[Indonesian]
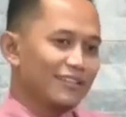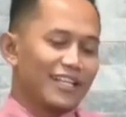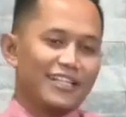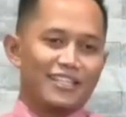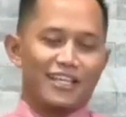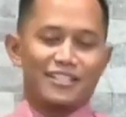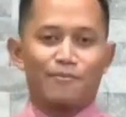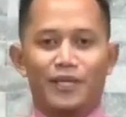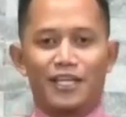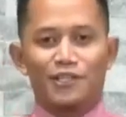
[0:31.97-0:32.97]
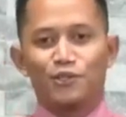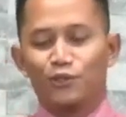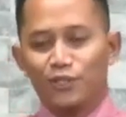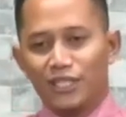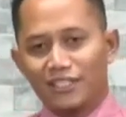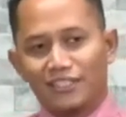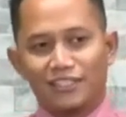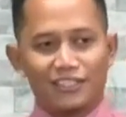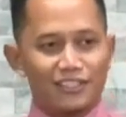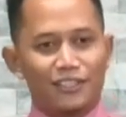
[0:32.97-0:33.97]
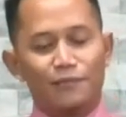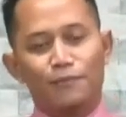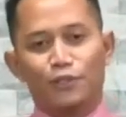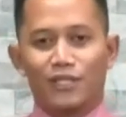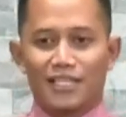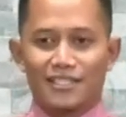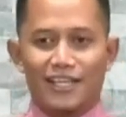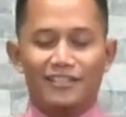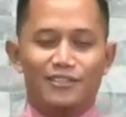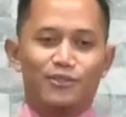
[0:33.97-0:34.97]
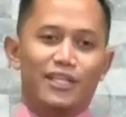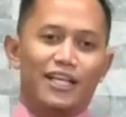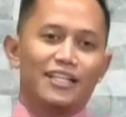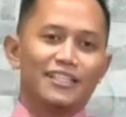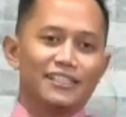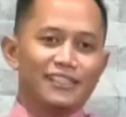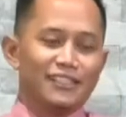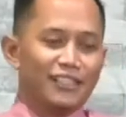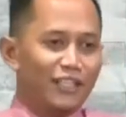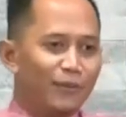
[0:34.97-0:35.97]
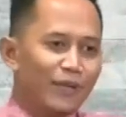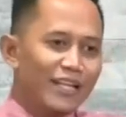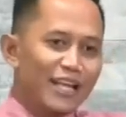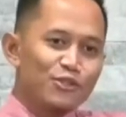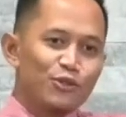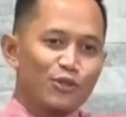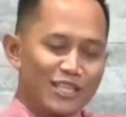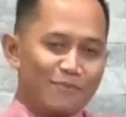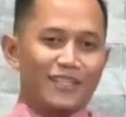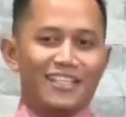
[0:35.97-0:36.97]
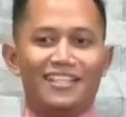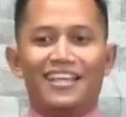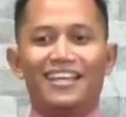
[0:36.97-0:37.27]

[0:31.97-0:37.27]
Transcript: Tadi saya sampaikan judulnya ke petugas slide juga. Ini beneran judulnya seperti ini.